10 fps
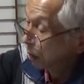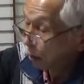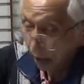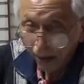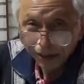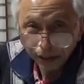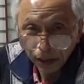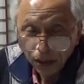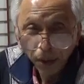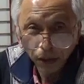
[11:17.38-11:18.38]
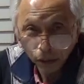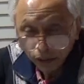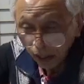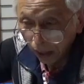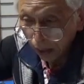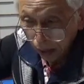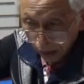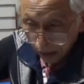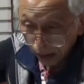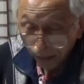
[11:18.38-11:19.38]
合わせて2万6,000円
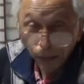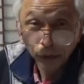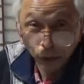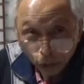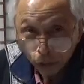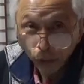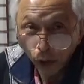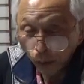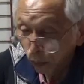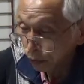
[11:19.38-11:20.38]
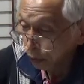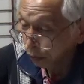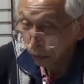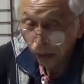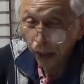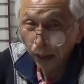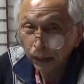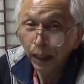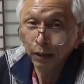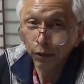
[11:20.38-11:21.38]
続々と申し込んでい
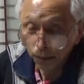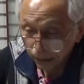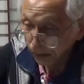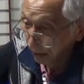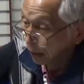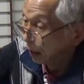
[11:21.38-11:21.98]
ただいております。